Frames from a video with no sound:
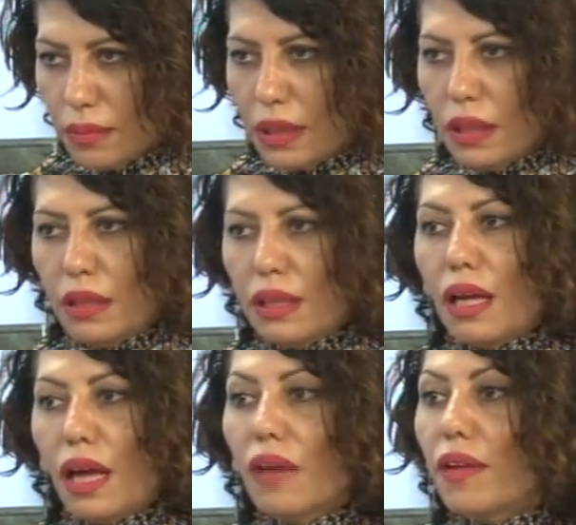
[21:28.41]
Öyle
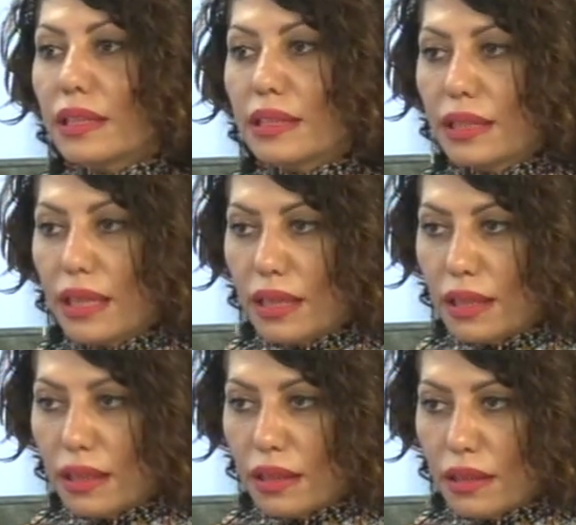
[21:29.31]
mi? Evet,
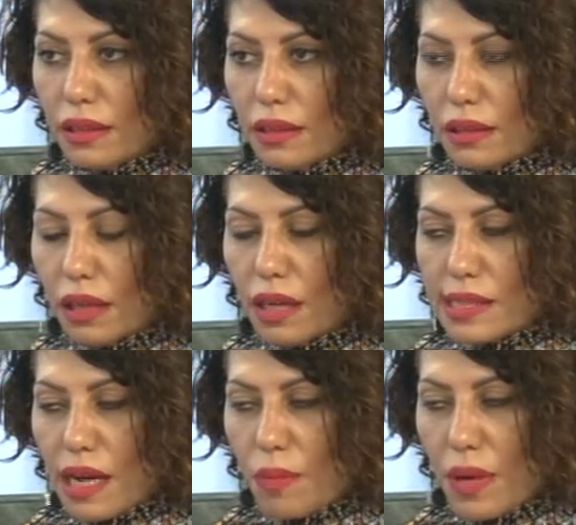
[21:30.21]
yeni e,
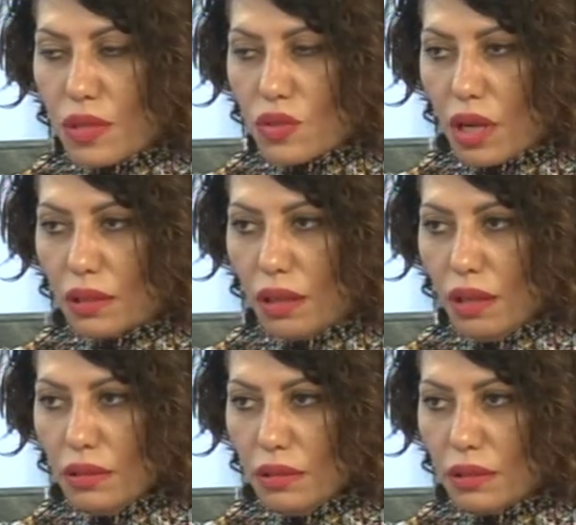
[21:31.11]

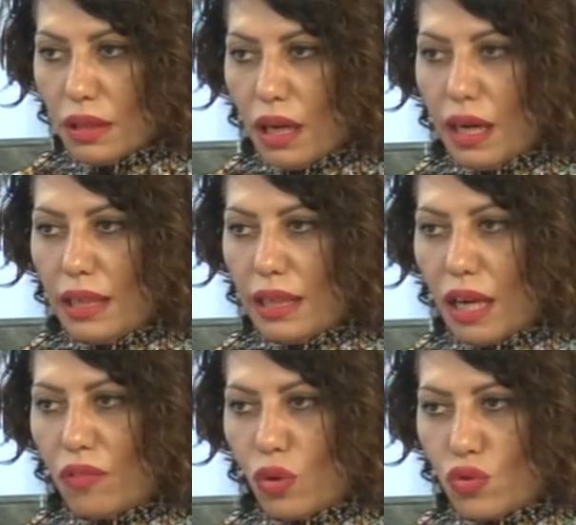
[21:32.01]
Azerbaycan'dan Hı,
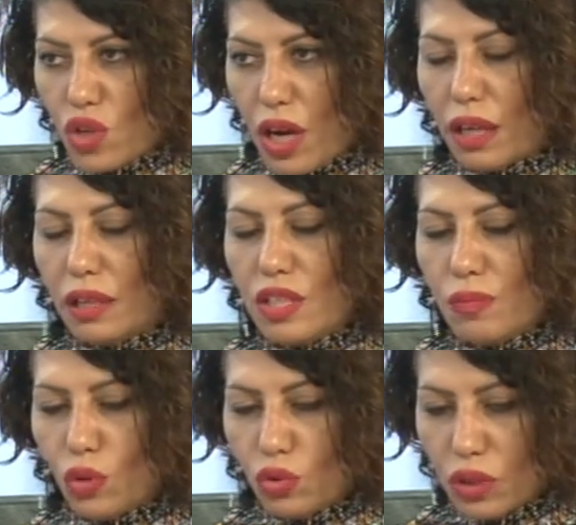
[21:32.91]
Aliyev evet. Hoca
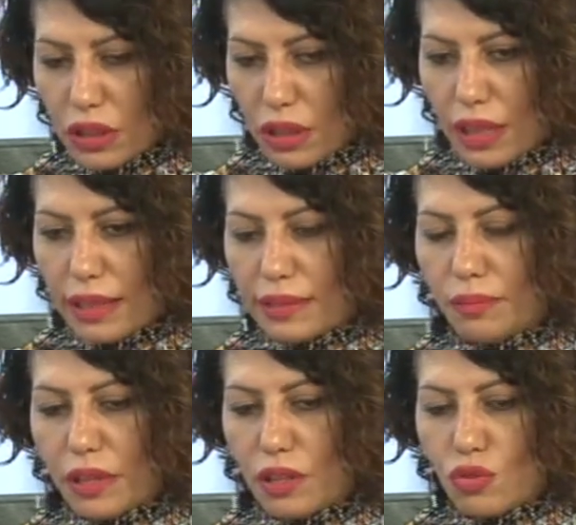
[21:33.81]
şimdi onunla da
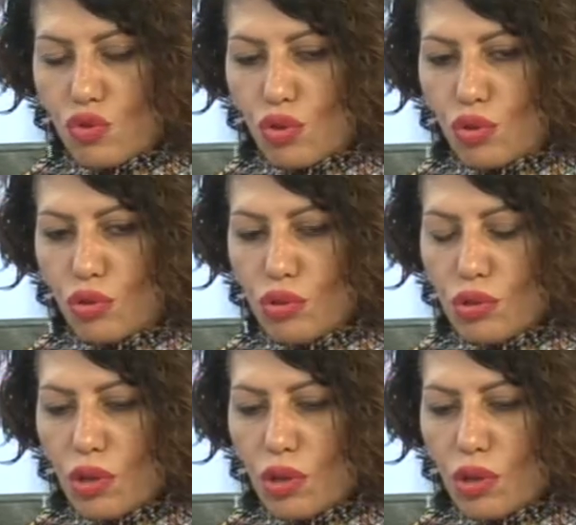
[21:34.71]
eğitimler açıyoruz.